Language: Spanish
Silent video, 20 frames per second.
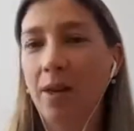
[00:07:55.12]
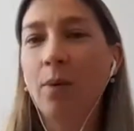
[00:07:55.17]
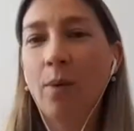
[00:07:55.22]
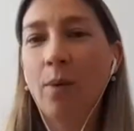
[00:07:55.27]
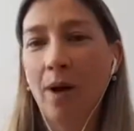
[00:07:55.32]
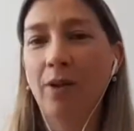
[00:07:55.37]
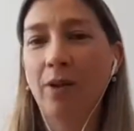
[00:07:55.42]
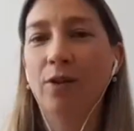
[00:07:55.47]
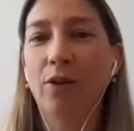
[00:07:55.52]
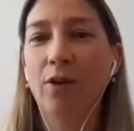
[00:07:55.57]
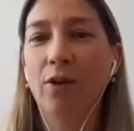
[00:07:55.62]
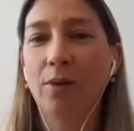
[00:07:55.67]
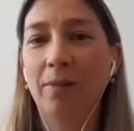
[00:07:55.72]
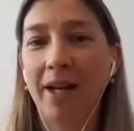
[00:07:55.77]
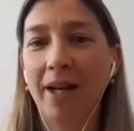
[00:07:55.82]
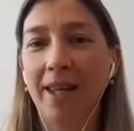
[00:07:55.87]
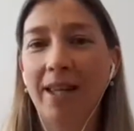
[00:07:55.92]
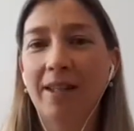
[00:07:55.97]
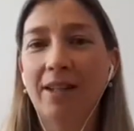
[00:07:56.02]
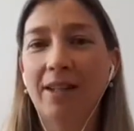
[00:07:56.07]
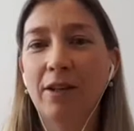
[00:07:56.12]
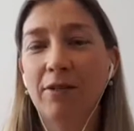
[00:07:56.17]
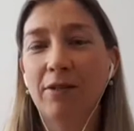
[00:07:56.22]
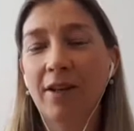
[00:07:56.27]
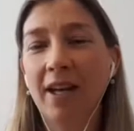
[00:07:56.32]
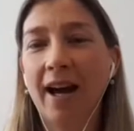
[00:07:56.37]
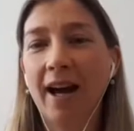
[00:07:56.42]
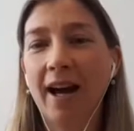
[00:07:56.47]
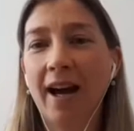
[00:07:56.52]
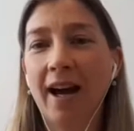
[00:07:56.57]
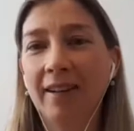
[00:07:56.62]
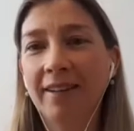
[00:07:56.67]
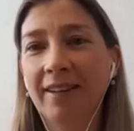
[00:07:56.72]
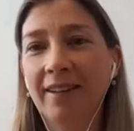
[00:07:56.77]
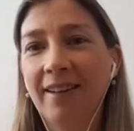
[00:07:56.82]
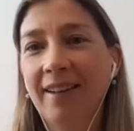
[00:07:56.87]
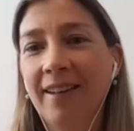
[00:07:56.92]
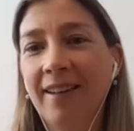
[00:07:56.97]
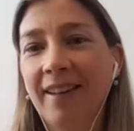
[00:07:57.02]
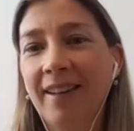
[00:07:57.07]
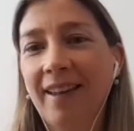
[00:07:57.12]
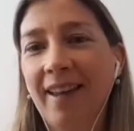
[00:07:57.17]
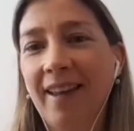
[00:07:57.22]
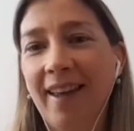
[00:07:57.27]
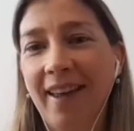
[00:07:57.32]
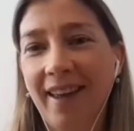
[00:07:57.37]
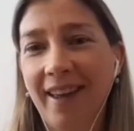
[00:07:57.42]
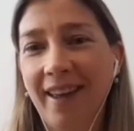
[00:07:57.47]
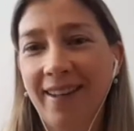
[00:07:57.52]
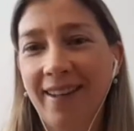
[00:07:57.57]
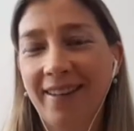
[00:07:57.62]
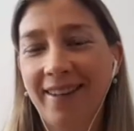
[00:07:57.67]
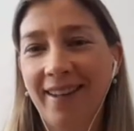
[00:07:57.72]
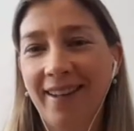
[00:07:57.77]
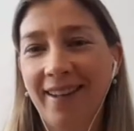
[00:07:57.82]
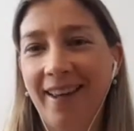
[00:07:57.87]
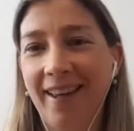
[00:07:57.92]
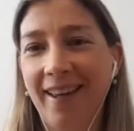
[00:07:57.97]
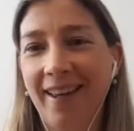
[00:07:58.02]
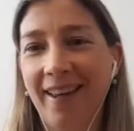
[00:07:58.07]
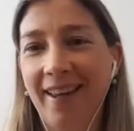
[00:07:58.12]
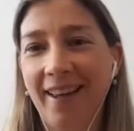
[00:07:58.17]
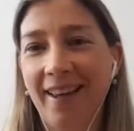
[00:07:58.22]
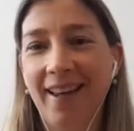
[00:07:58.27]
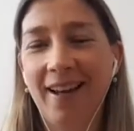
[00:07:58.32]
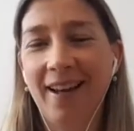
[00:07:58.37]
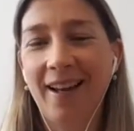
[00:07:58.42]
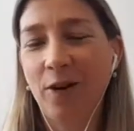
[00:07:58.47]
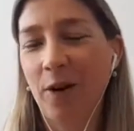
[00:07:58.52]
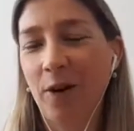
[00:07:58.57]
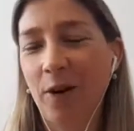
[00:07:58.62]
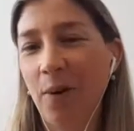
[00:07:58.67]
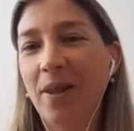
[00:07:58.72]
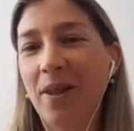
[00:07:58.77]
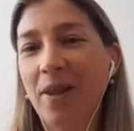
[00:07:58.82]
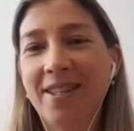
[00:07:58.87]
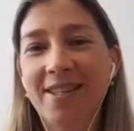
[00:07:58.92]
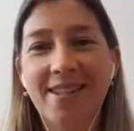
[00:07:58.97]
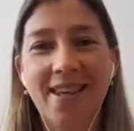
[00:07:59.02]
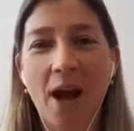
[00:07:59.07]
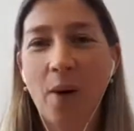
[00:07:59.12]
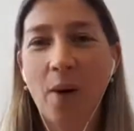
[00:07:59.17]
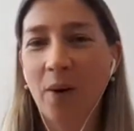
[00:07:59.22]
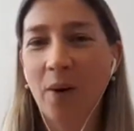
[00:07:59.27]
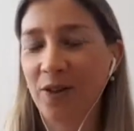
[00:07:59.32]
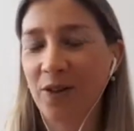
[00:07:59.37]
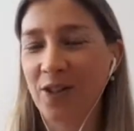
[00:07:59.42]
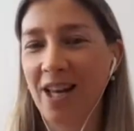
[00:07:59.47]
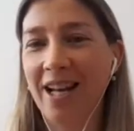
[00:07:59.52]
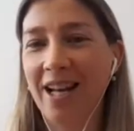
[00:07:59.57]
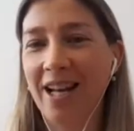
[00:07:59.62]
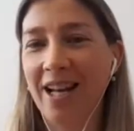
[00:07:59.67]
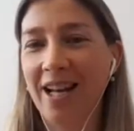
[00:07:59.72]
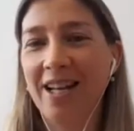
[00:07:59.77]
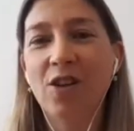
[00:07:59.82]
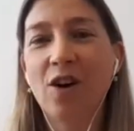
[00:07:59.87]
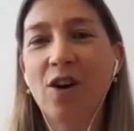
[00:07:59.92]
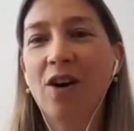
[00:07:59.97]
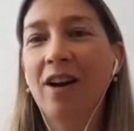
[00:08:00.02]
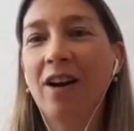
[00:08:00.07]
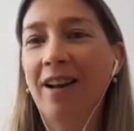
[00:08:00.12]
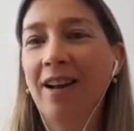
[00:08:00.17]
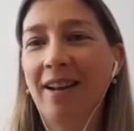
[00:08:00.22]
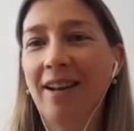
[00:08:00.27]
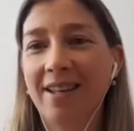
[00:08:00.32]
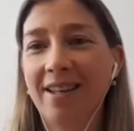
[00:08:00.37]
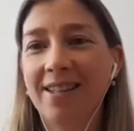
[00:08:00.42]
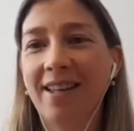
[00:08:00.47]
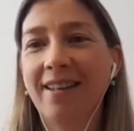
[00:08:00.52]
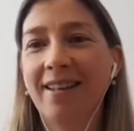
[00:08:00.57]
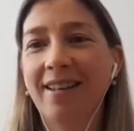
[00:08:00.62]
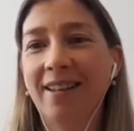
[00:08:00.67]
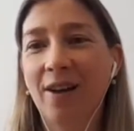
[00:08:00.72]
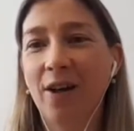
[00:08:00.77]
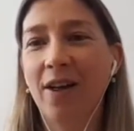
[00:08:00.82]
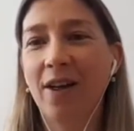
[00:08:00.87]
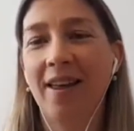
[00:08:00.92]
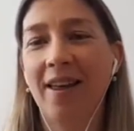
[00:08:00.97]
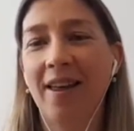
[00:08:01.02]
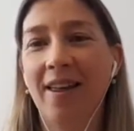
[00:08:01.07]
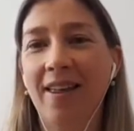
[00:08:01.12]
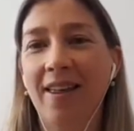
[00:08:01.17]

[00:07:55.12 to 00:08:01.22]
cuando para identificar este, lo que vos decías cuando sale el sol, ese estado de,